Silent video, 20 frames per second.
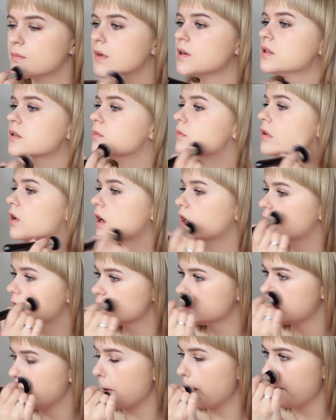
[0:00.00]
Поэтому,
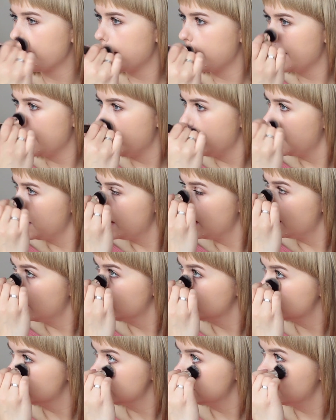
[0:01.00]
конечно,
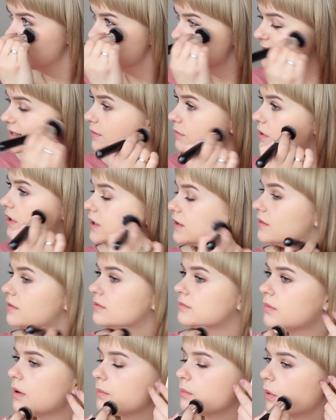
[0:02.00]
интересно мне
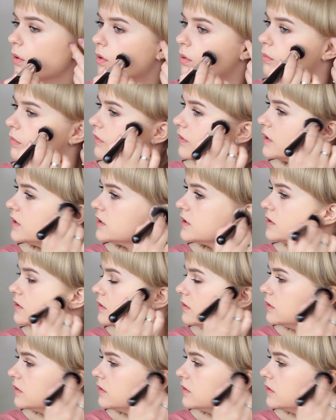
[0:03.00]
попробовать.